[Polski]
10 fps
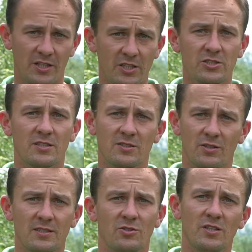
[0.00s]
się jakieś
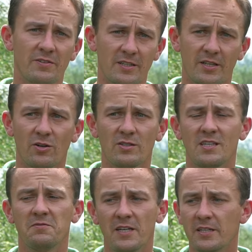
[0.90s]
często gęsto niewielkie
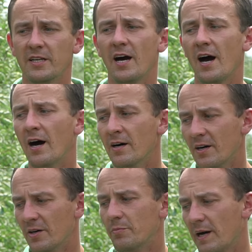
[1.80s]
rdzawienia,
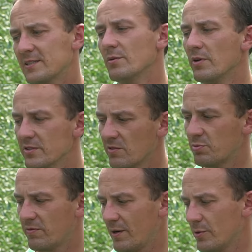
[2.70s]
e, bardzo mocno
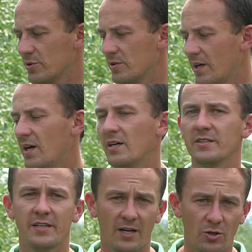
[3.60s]
wpływało to na,
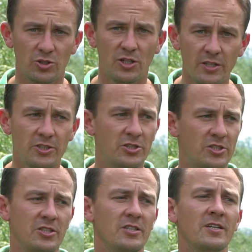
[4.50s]
na jakość
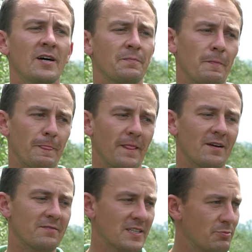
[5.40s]
liści,
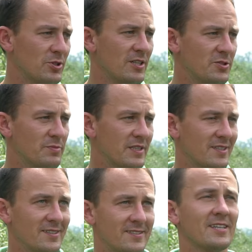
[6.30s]
Mm, więc
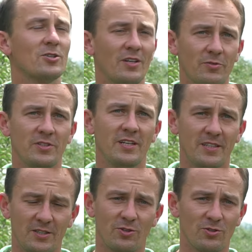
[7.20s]
musieliśmy z tego nawodnienia
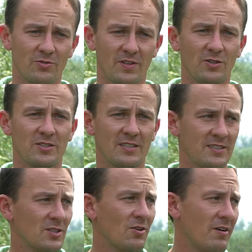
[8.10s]
nadkoronowego
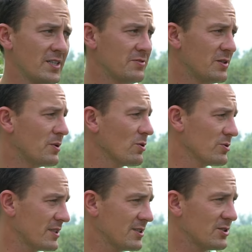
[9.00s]
zrezygnować. W tym
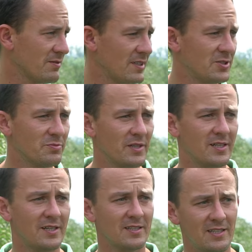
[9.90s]
roku
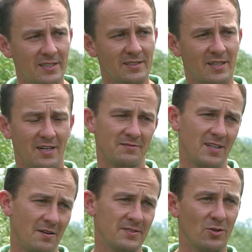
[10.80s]
zastosowaliśmy glinkę w
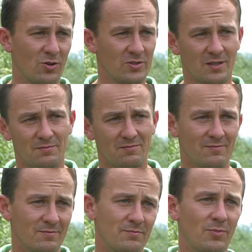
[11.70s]
dawce około
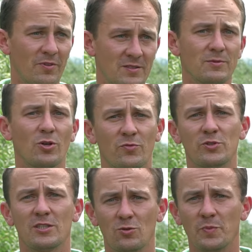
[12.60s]
tam powiedzmy do
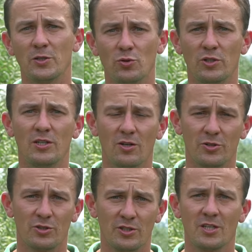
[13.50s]
25
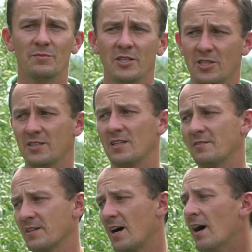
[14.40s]
kg, troszeczkę mniejsza ta
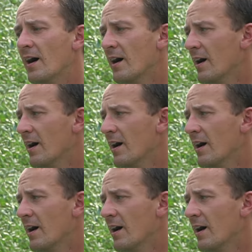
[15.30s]
dawka